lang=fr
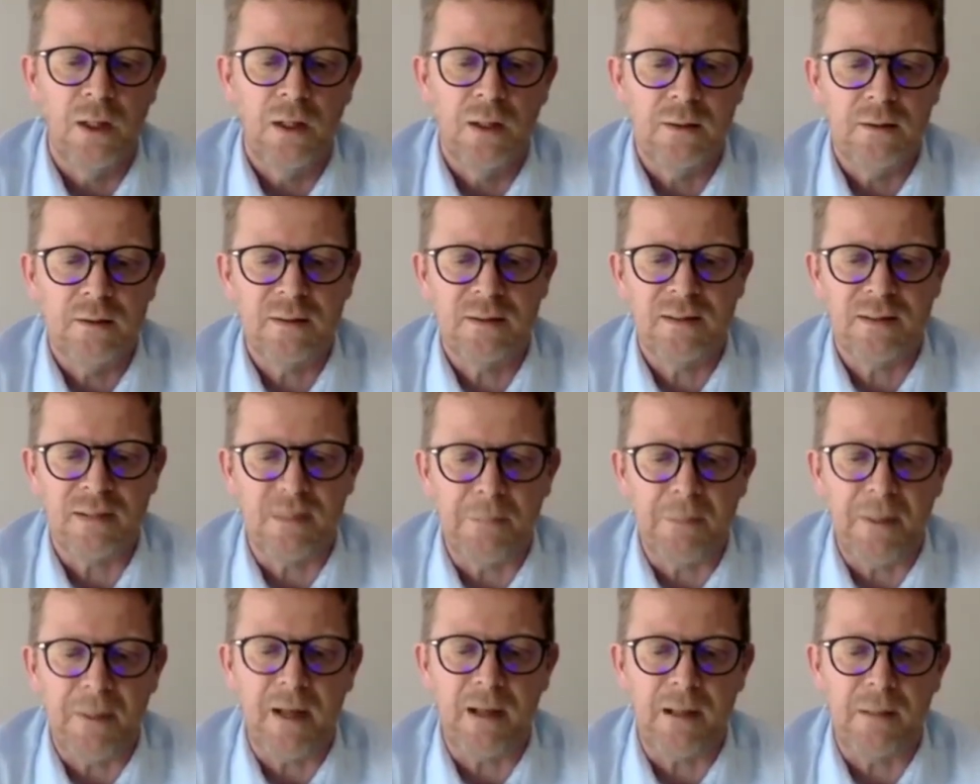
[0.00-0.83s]

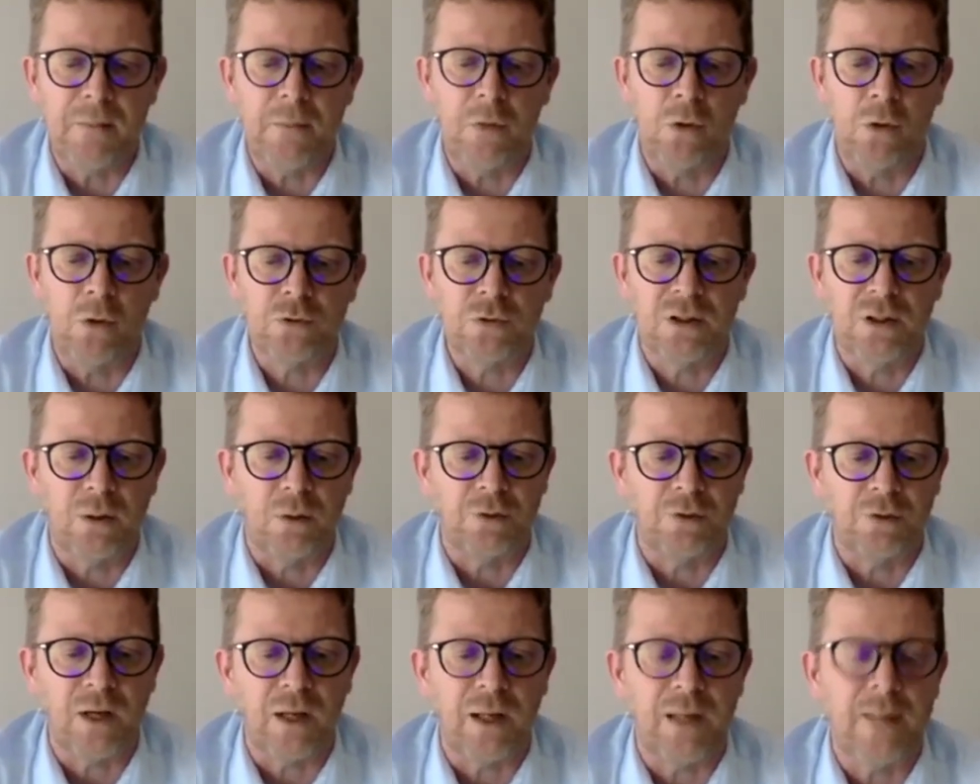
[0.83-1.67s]
séparément, ce qui
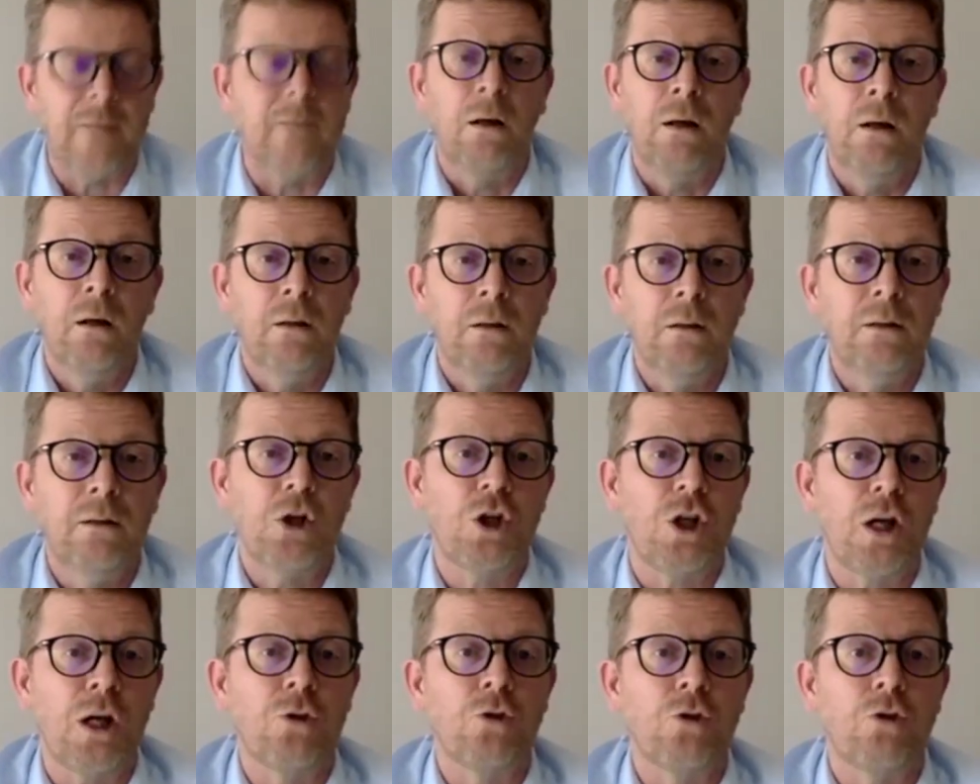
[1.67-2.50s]
entraîne des
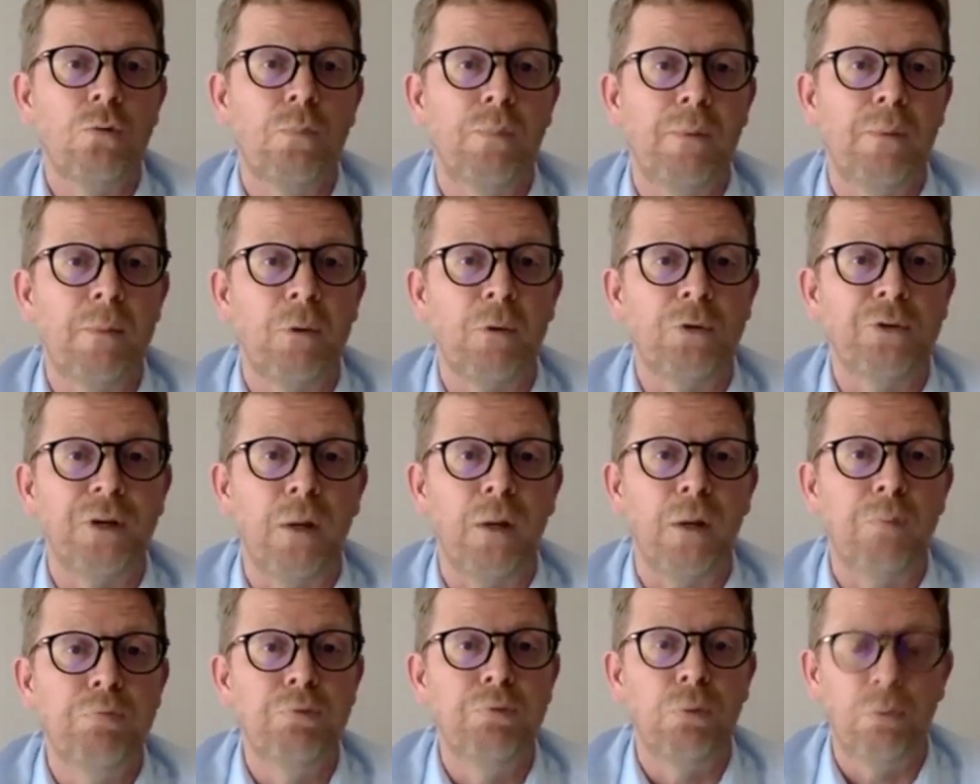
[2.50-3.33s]
charges
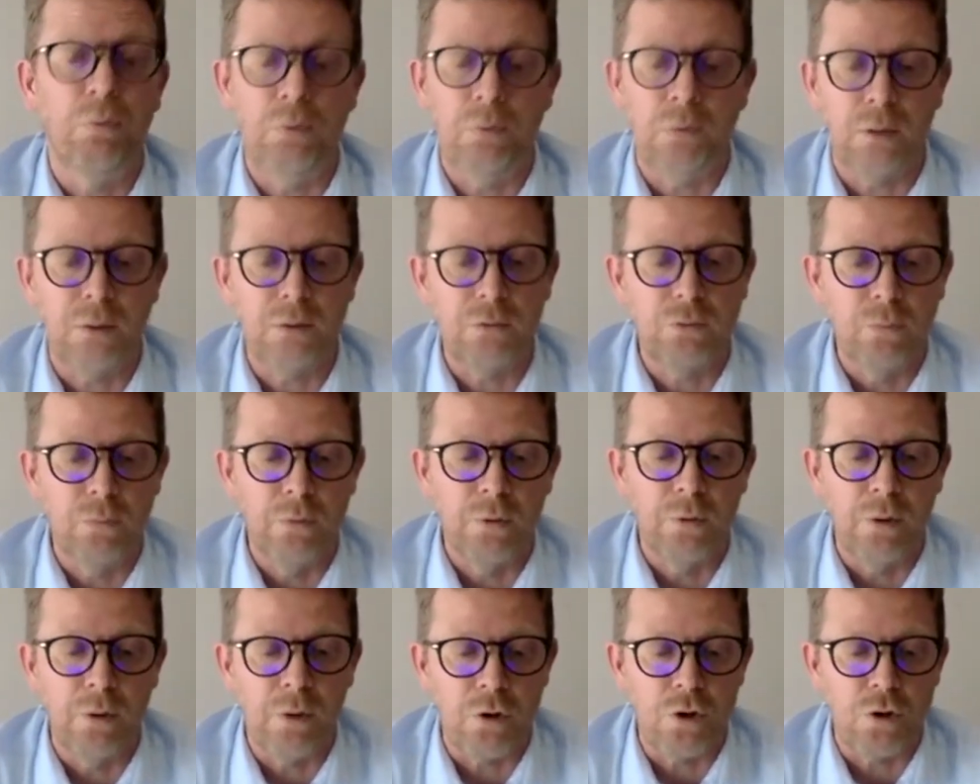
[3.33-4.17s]
supplémentaires pour eux, hein, double
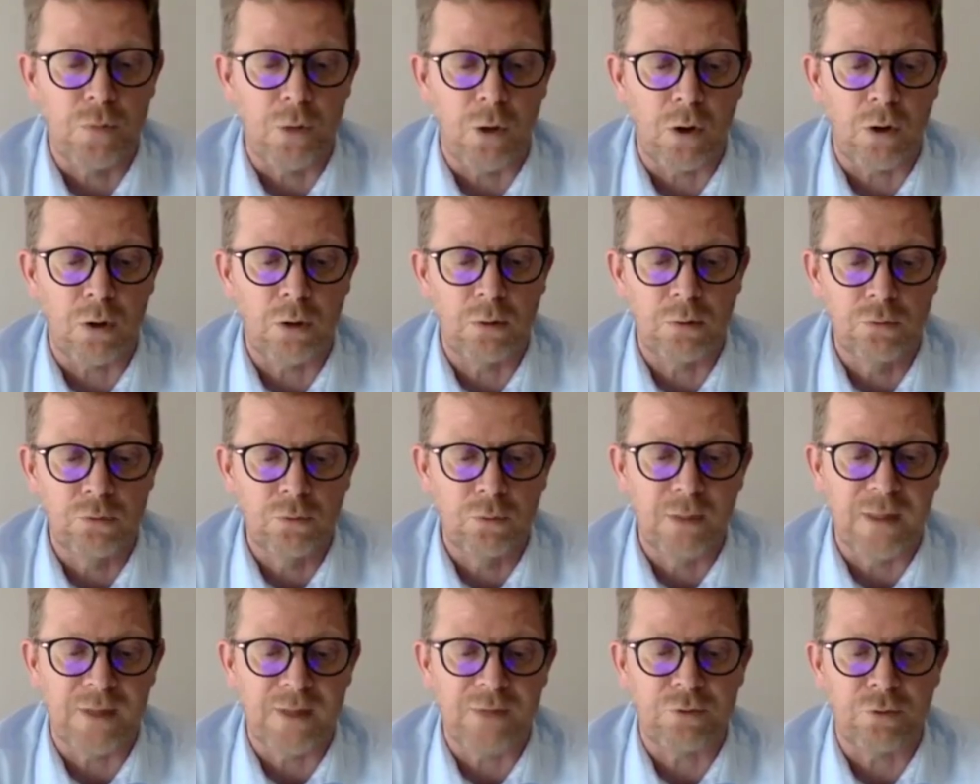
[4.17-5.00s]
logement,
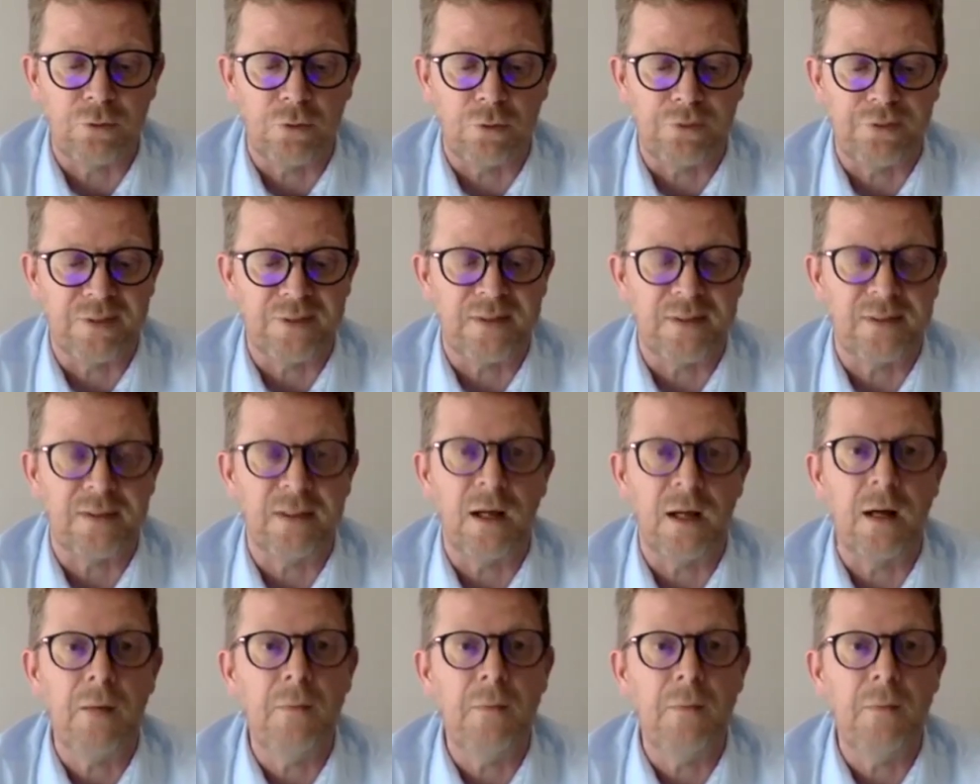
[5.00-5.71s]
double assurance, etc.,